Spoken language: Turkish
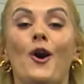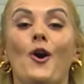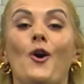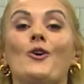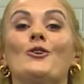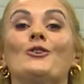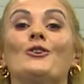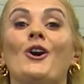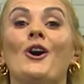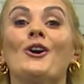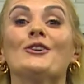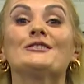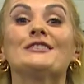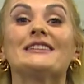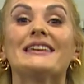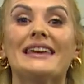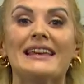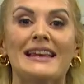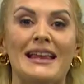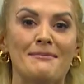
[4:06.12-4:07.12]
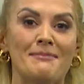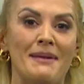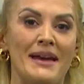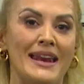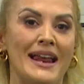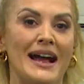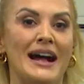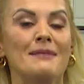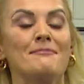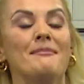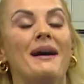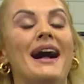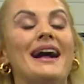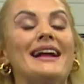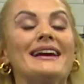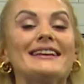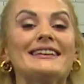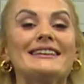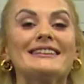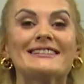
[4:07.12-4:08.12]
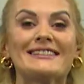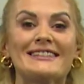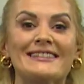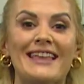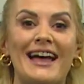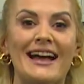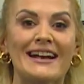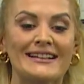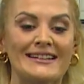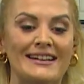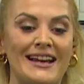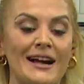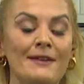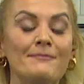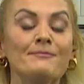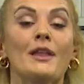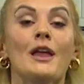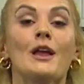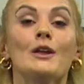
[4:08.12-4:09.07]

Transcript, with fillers: O kod ile beraber Instagram